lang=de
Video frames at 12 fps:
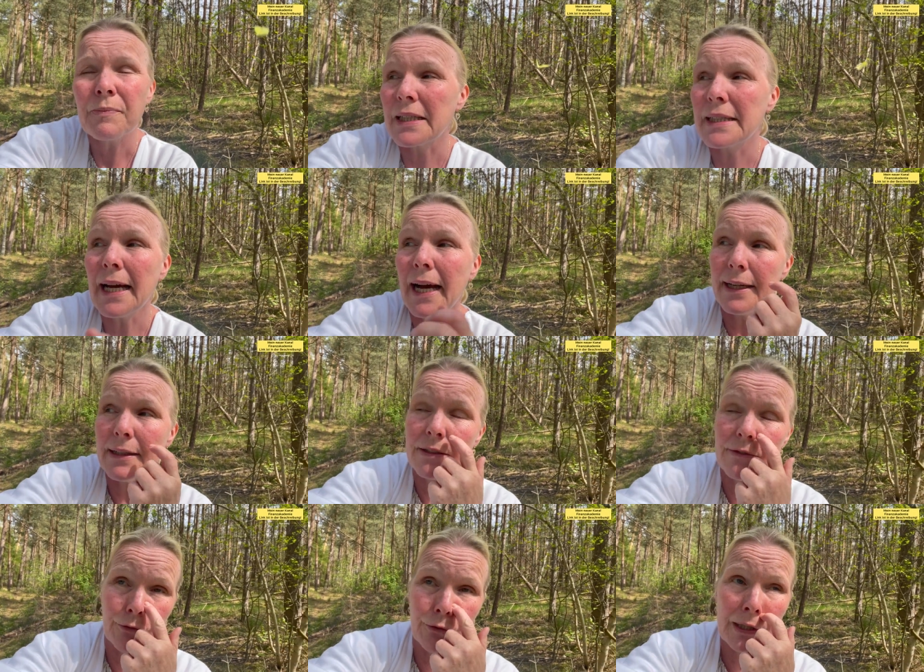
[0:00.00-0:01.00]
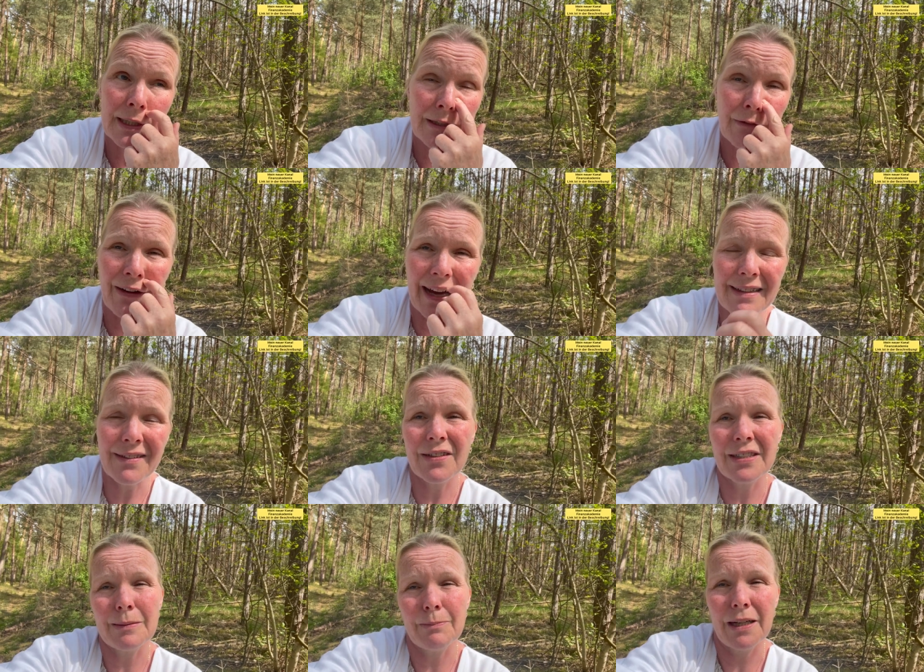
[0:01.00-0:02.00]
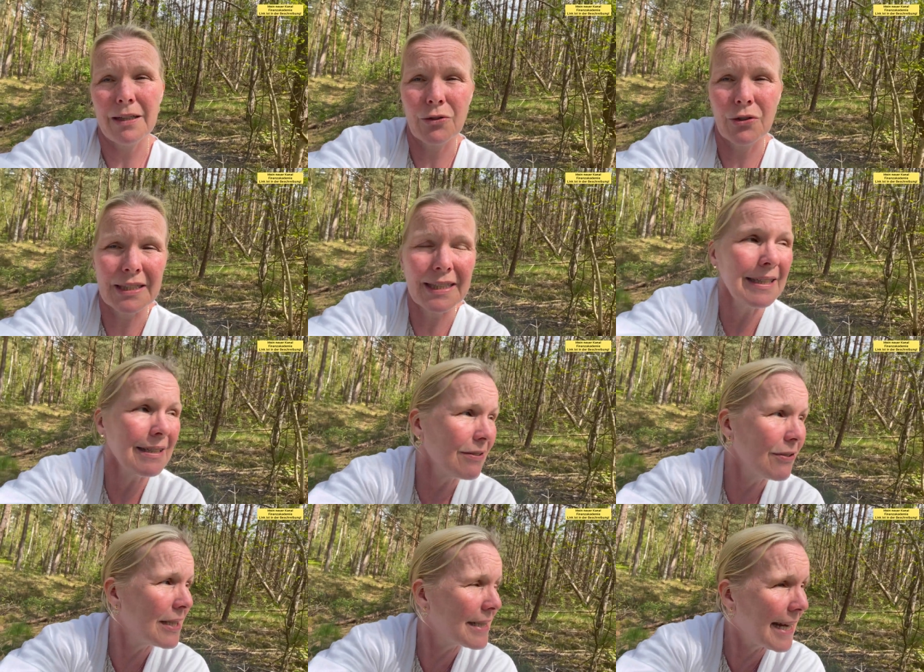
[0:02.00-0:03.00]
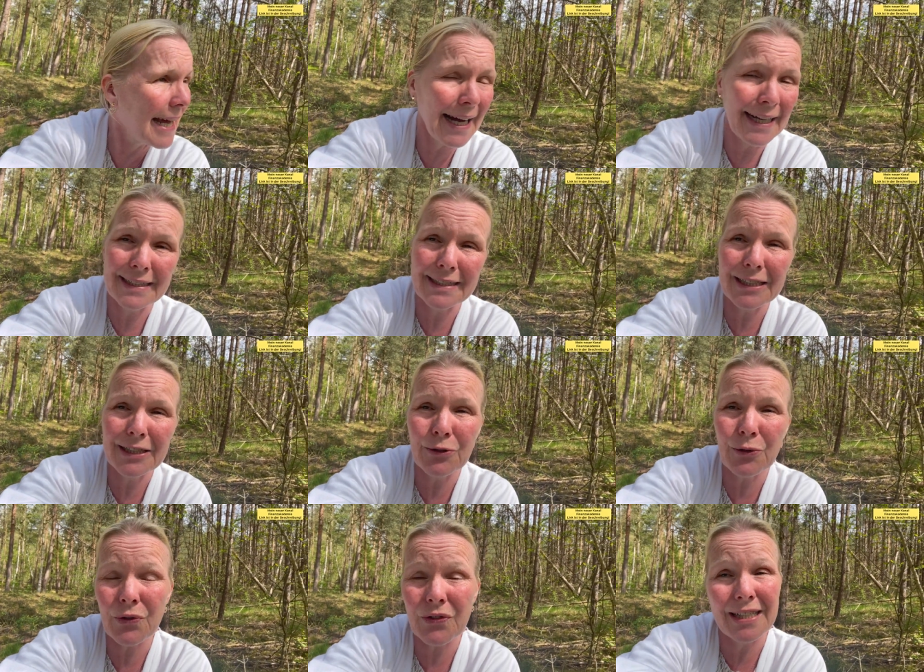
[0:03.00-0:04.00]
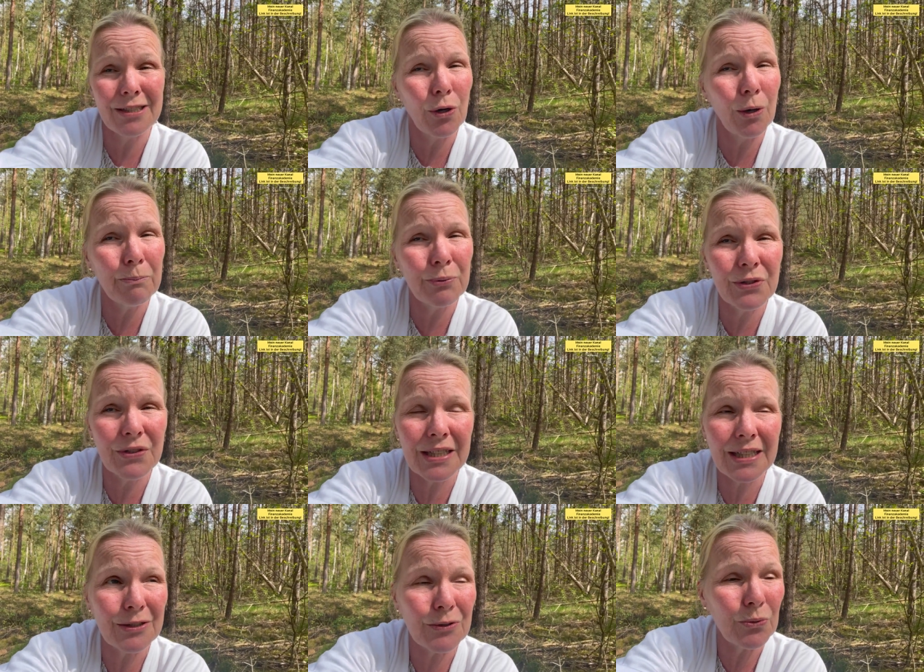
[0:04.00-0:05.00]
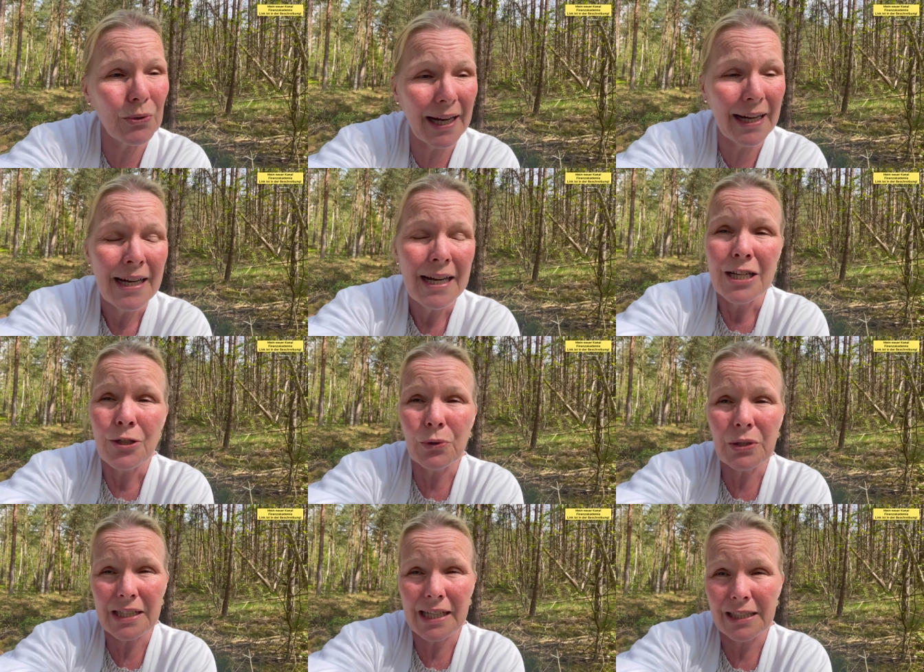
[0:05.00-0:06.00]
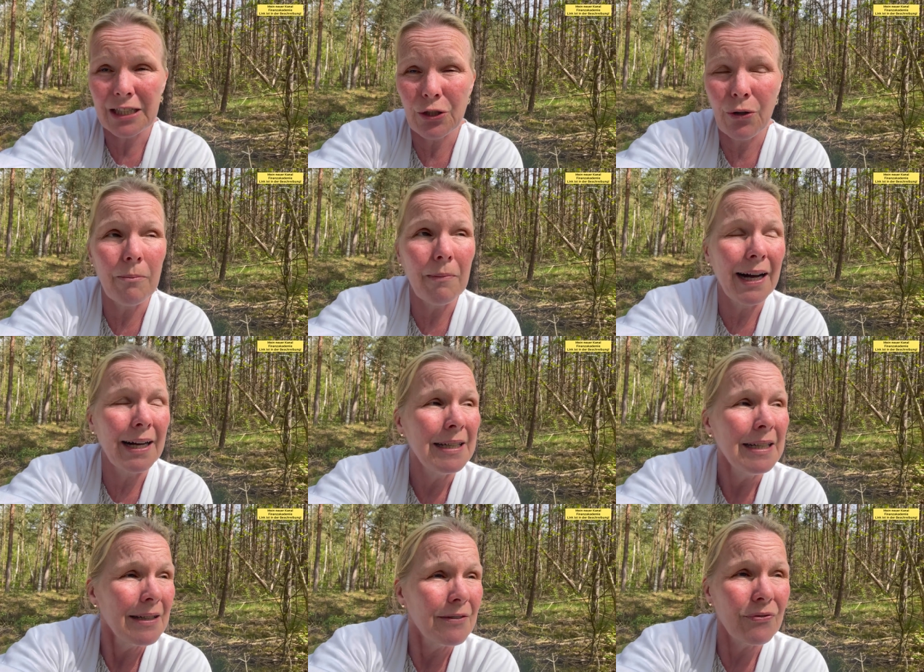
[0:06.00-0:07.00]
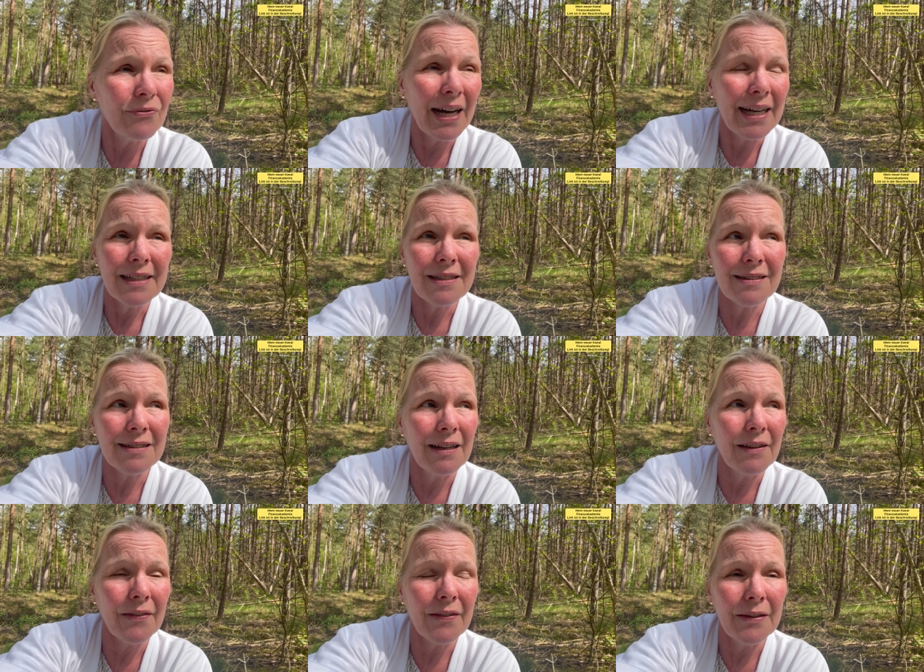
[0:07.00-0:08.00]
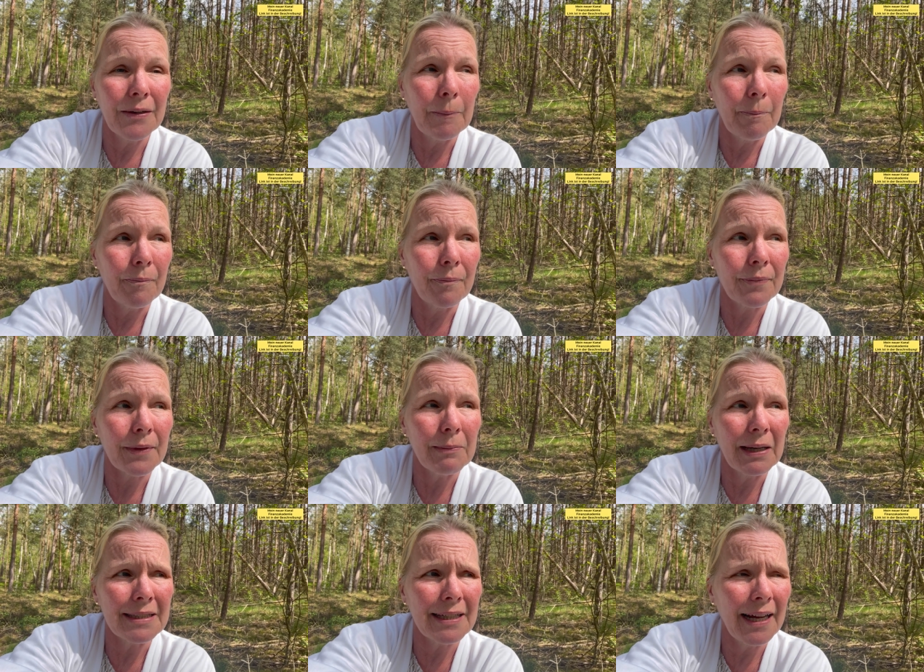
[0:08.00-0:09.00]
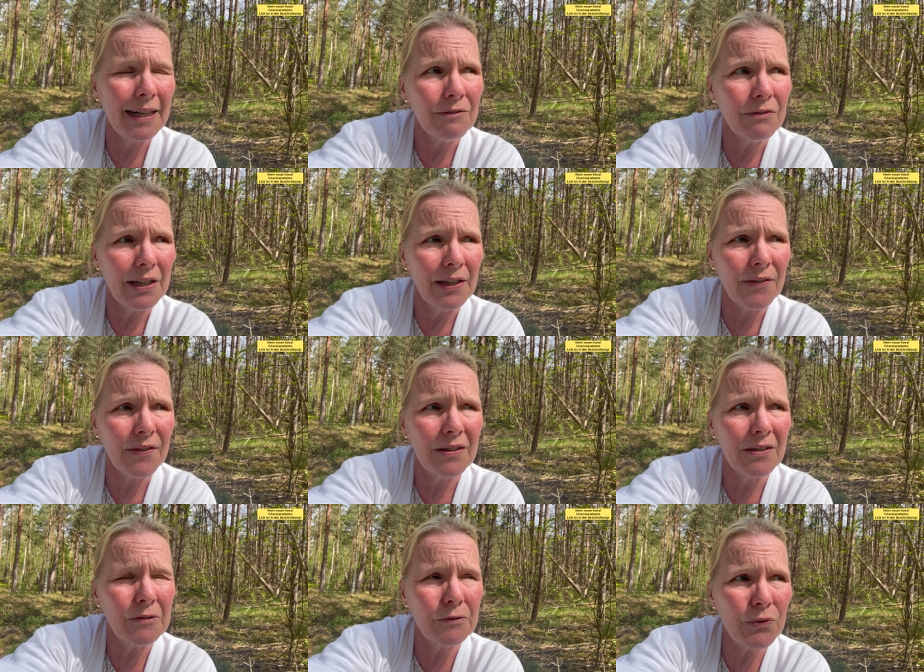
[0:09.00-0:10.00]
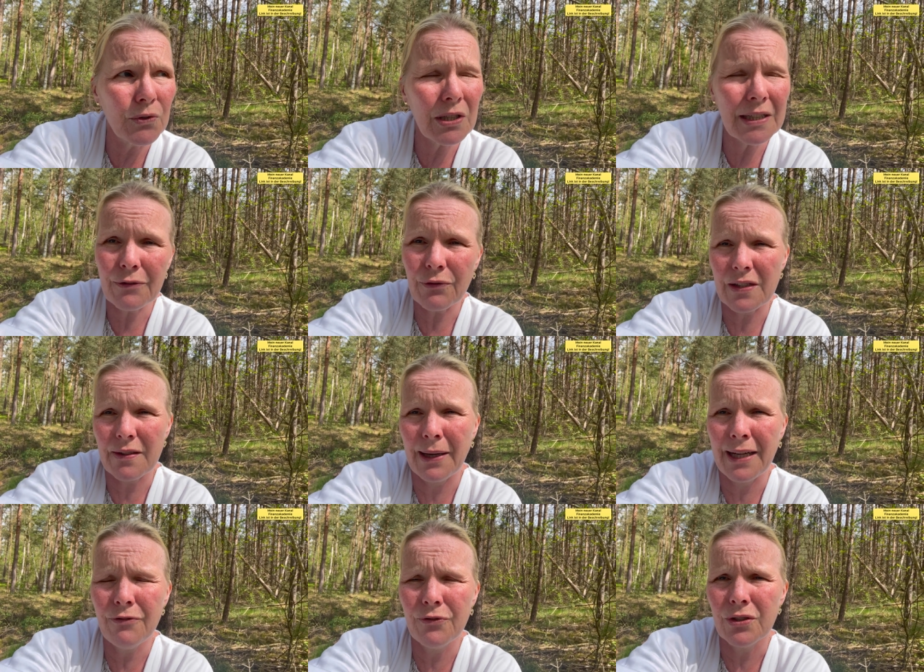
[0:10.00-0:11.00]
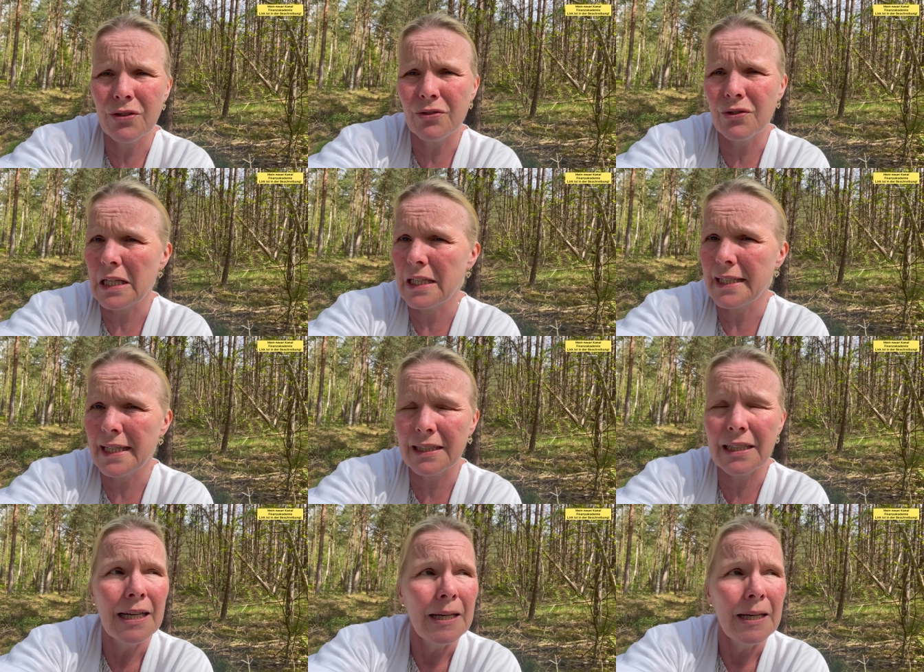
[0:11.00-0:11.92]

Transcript: die einen wirklich wahnsinnig machen können. Jeder, der einen Tinnitus hat, ob pulsierend oder durchgängig normal, weiß, dass ähm, man teilweise wirklich verzweifelt und sich euch denkt,